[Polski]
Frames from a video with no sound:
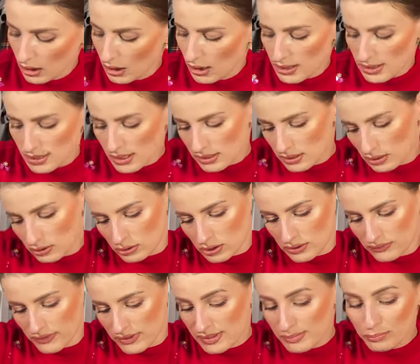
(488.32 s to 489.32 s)
Zaskoczę
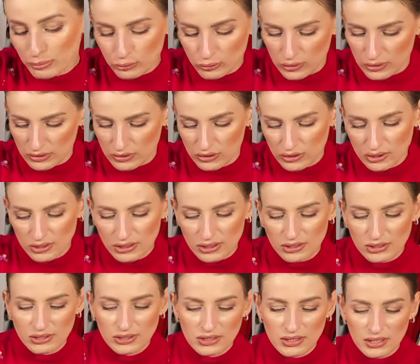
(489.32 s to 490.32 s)
Was. Buty
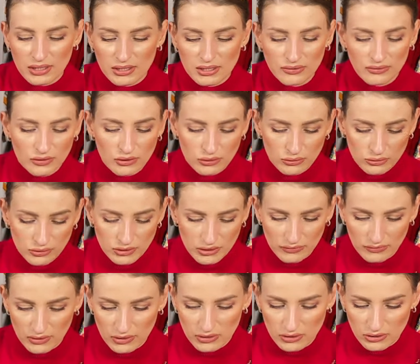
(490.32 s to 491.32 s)

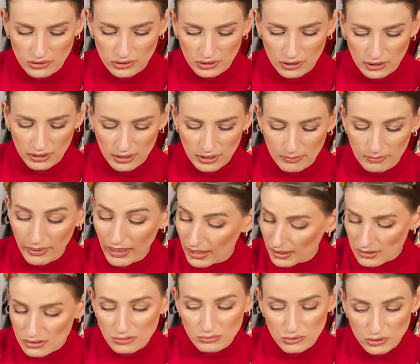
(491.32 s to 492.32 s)
34,99. E,
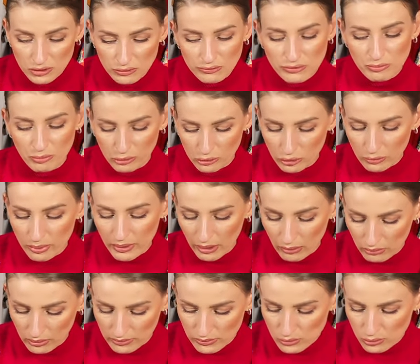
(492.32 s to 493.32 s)
bardzo mi się
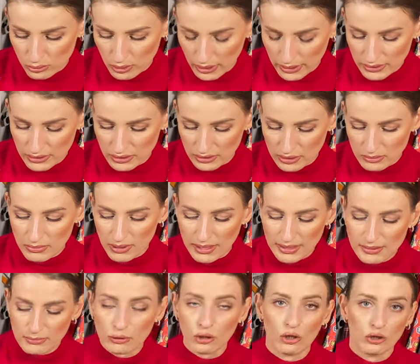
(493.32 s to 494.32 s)
spodobały. Słuchajcie, tym
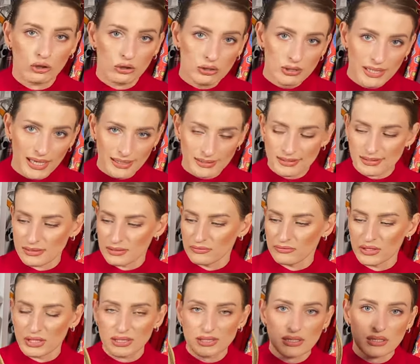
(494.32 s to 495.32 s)
razem kolor jasny,
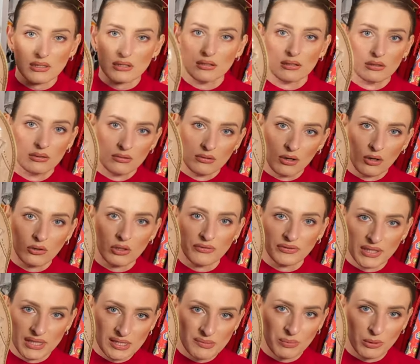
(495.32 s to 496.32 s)
więc one w
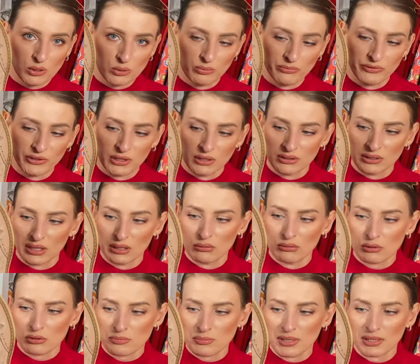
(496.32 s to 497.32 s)
ten sposób wyglądają.
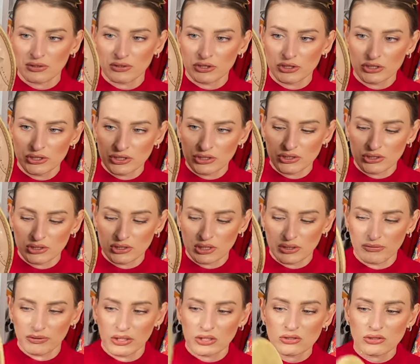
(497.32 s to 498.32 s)
Rozmiar
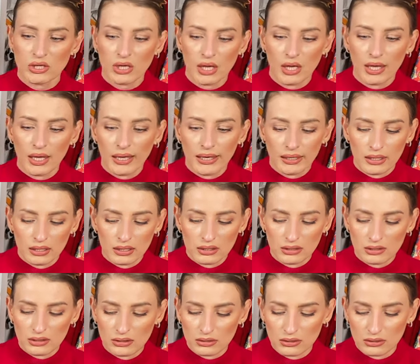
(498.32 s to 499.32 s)
39.
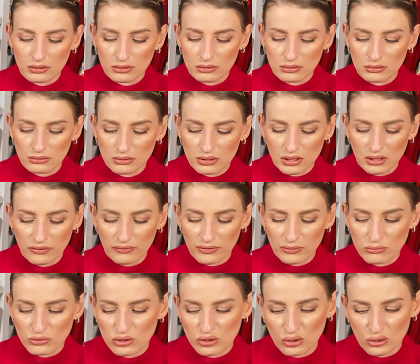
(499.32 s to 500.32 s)
E, nie
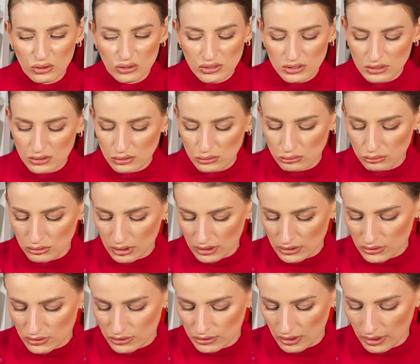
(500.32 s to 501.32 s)
wiem, czy to jest skóra,
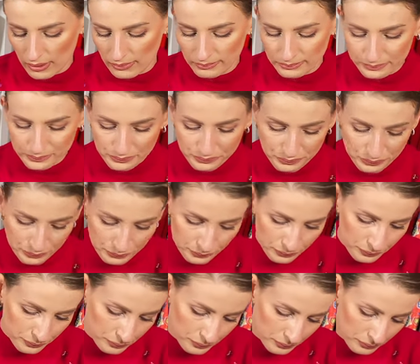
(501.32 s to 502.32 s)
czy nie.
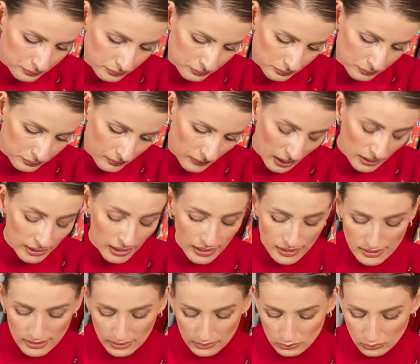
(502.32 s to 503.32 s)

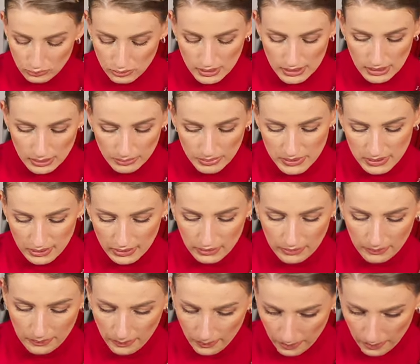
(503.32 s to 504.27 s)
Graceland tu jest napisany.